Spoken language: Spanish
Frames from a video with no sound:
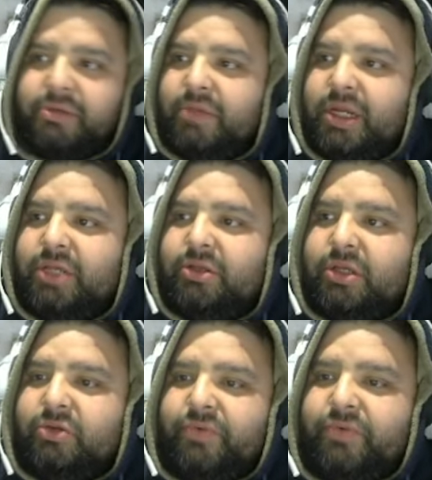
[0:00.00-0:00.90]
Vale,
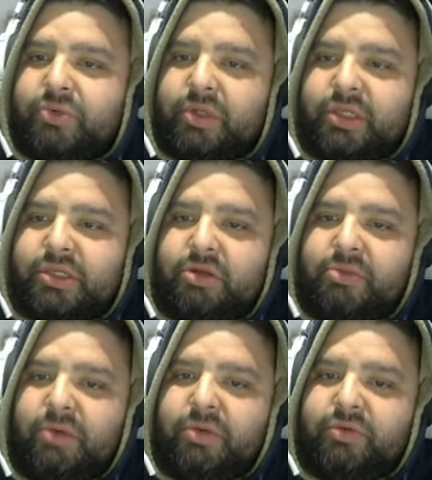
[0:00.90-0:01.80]
esto fue suerte. Si no,
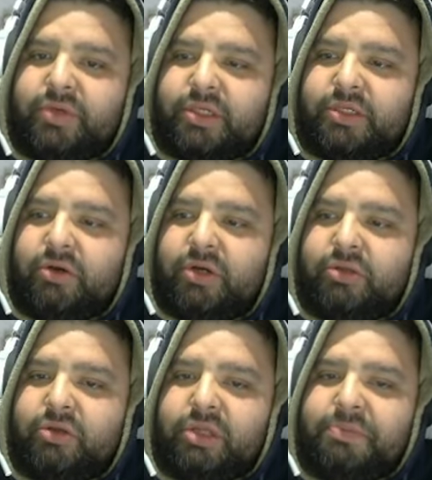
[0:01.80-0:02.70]
me cuento hubiese sido con
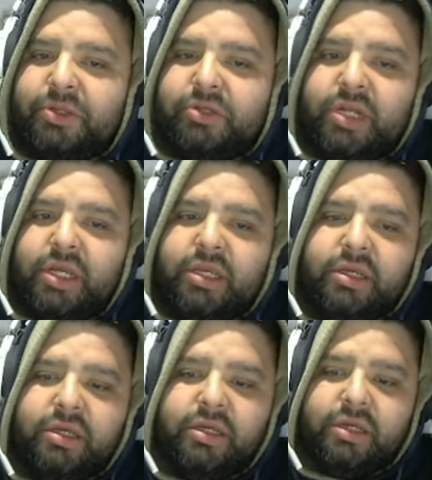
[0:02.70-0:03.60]
estos tres
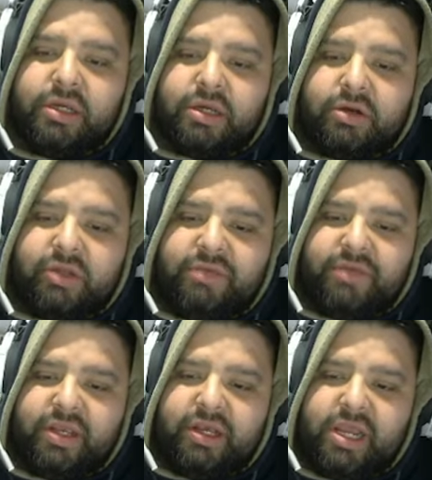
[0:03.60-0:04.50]
personajes. Con
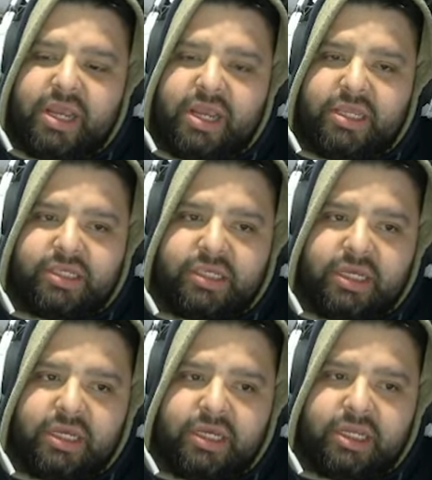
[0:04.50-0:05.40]
Divine Grace,
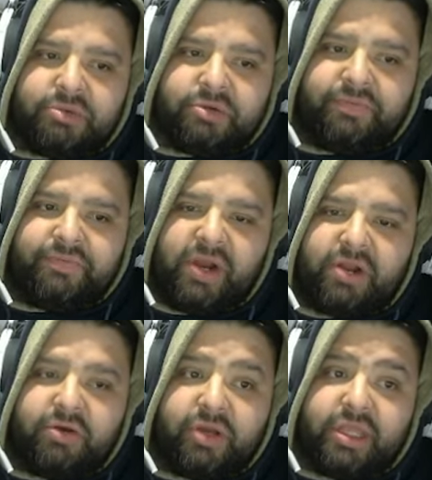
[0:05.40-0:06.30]
eh, Crimson
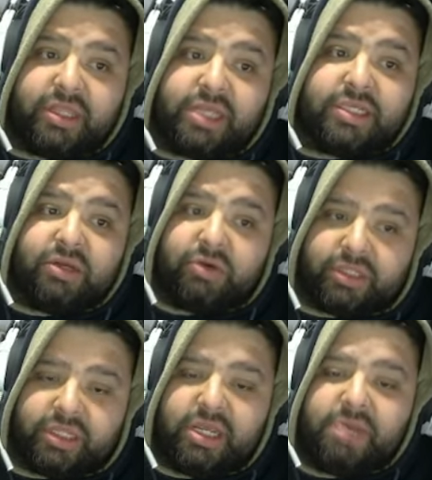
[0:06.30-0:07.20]
Falcon, que está a 5
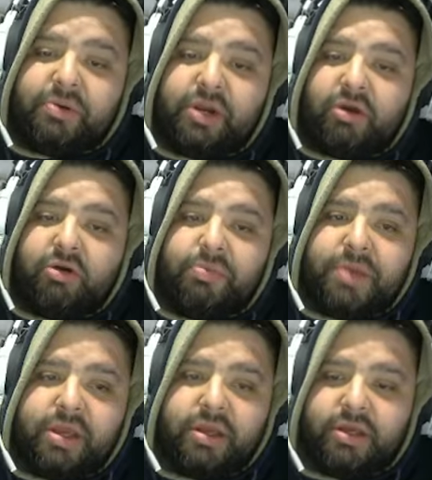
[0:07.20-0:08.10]
estrellas por las
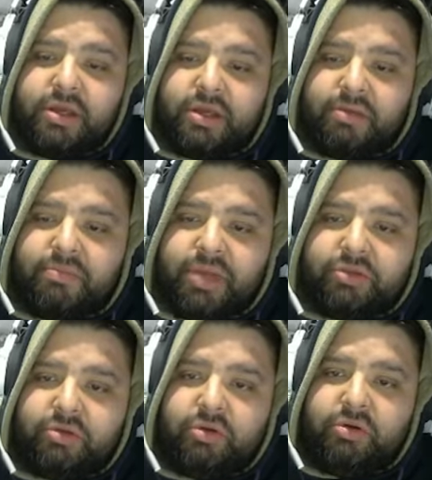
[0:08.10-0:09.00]
copias.
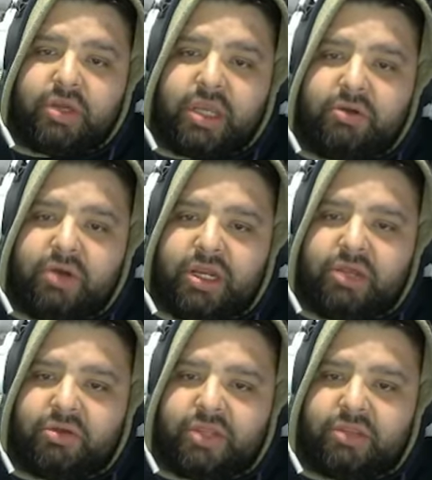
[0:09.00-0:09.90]
Más todo lo que nos han
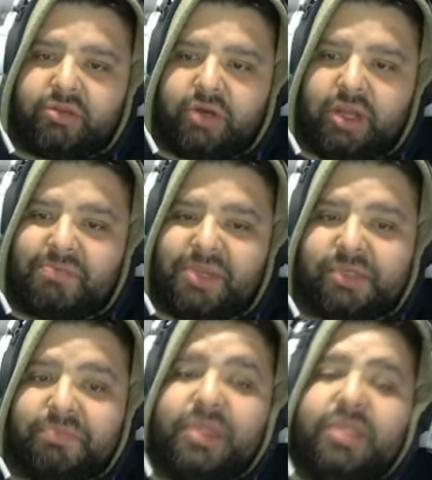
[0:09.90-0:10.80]
ido dando el
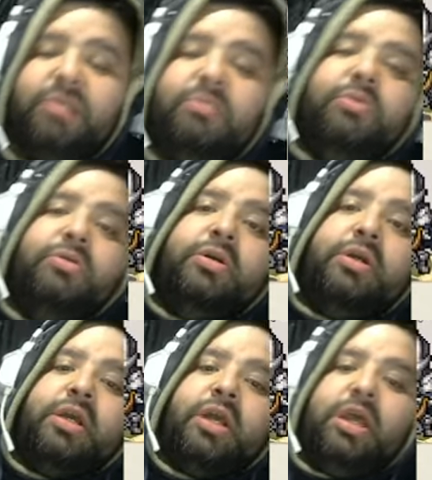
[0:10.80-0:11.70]
mismísimo
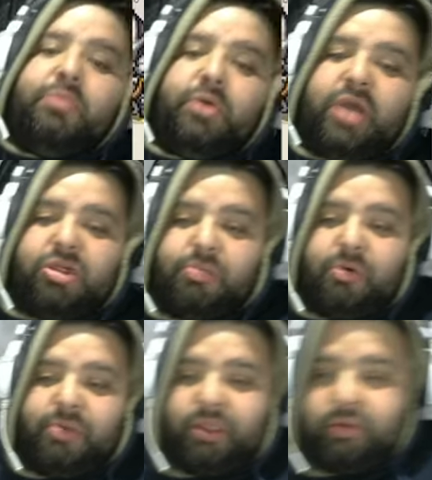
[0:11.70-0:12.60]
eh, voy a un
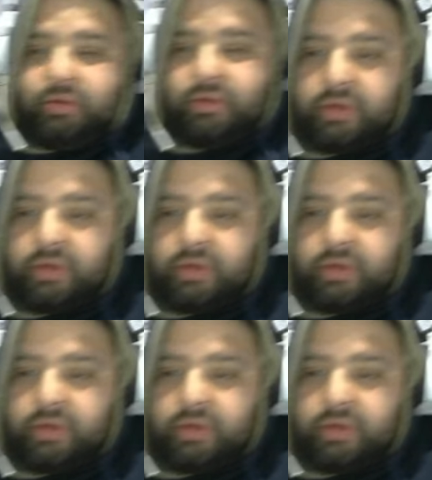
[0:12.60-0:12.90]
momento.